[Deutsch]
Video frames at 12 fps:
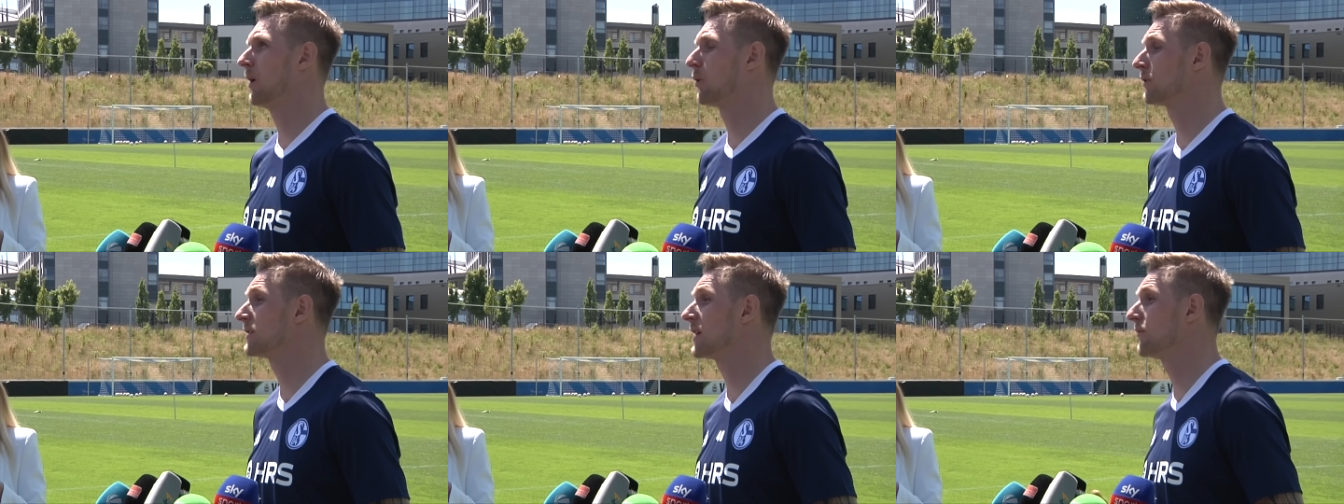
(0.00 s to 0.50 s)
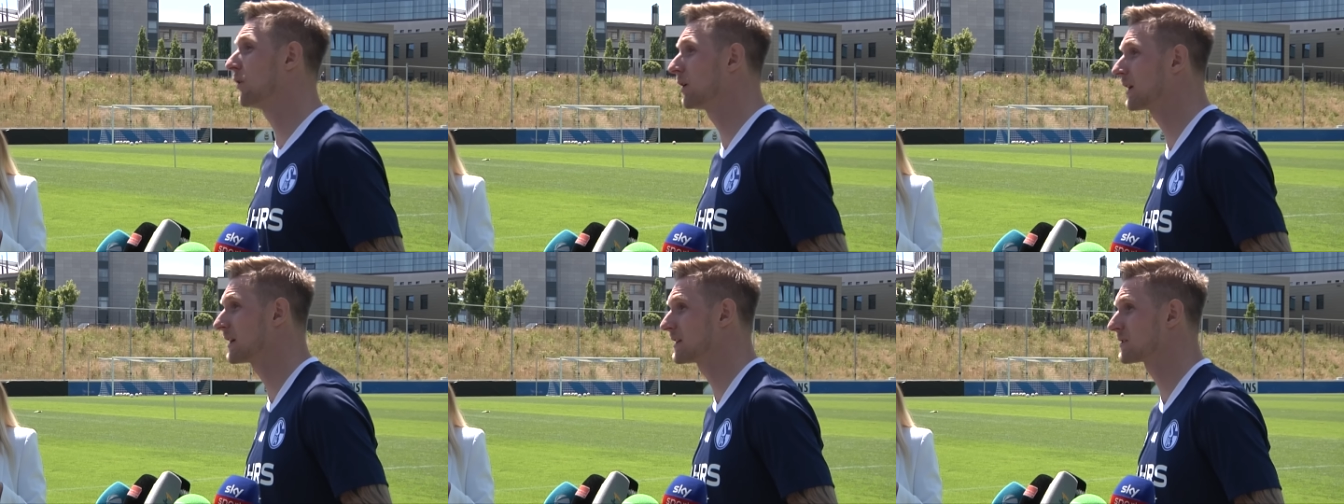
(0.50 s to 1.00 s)
auch nicht
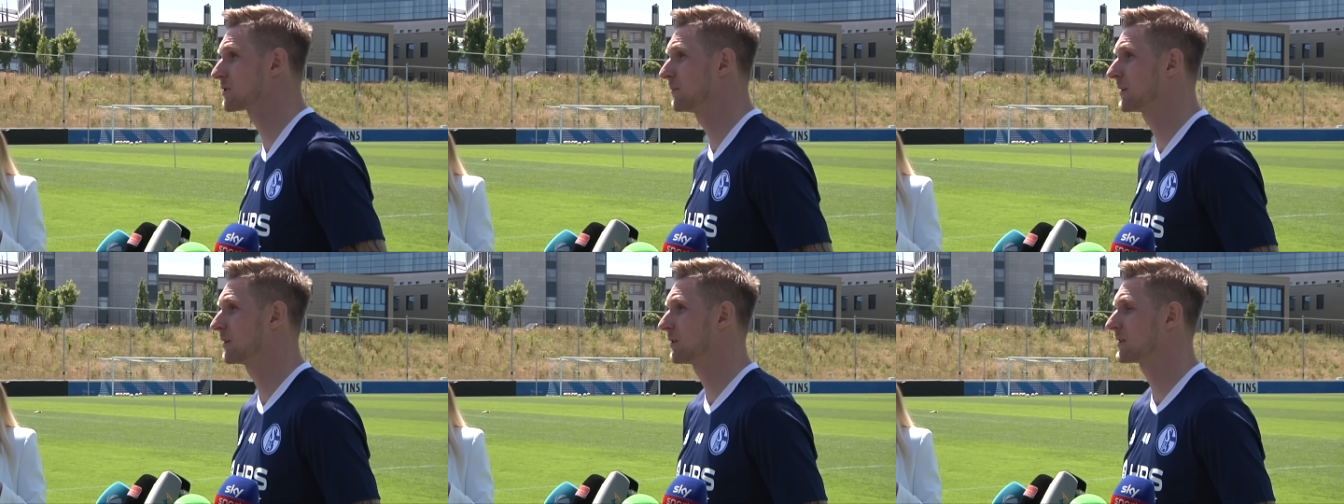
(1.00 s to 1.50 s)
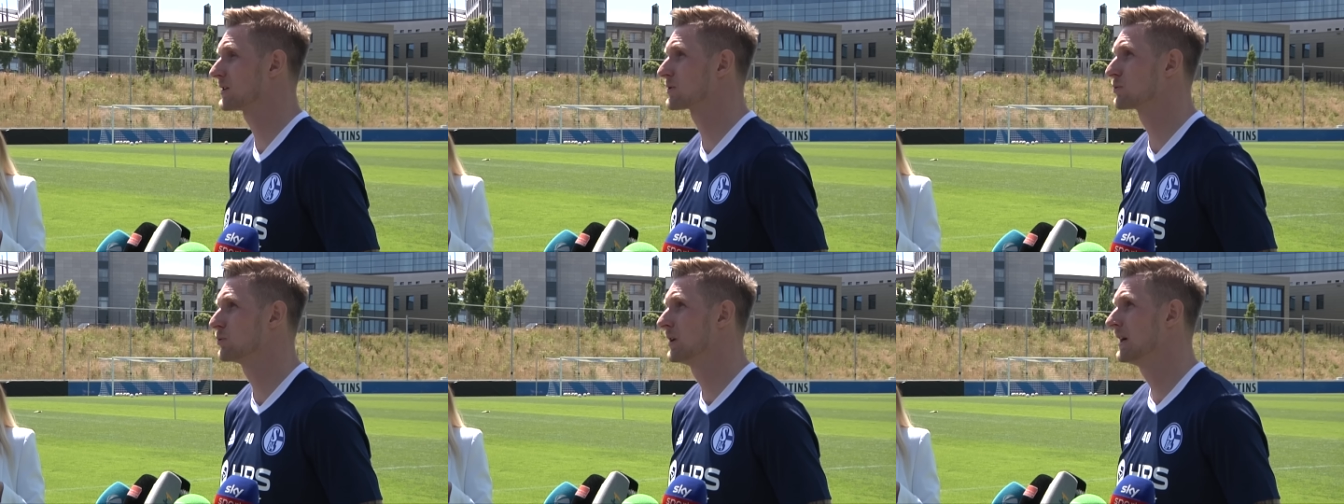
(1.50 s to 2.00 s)
erfolgreich ist, kommt dann noch
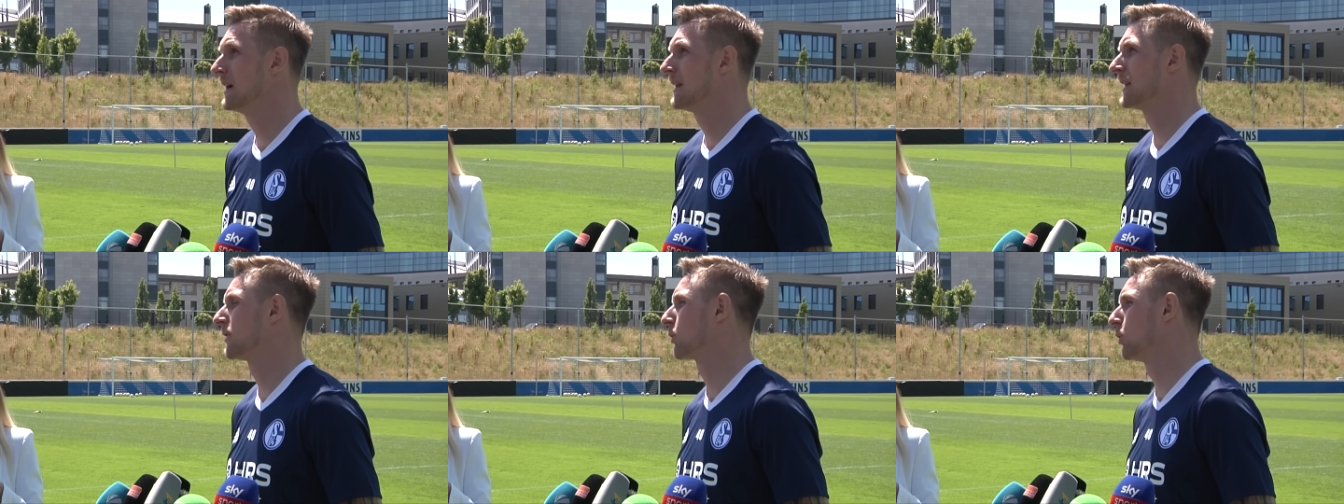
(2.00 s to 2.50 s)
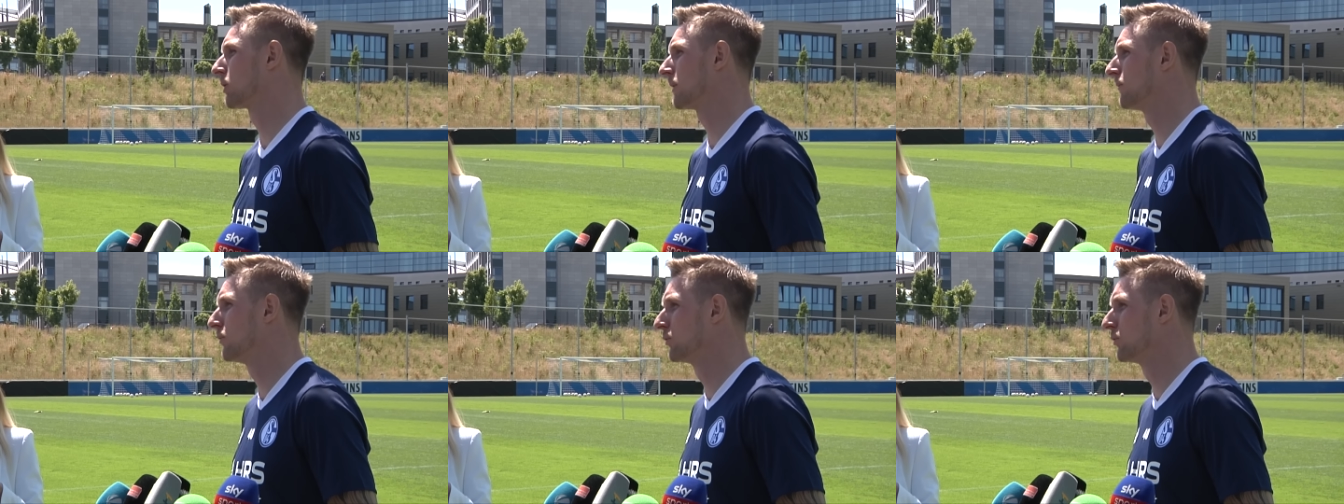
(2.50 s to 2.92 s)
dazu. Der Druck im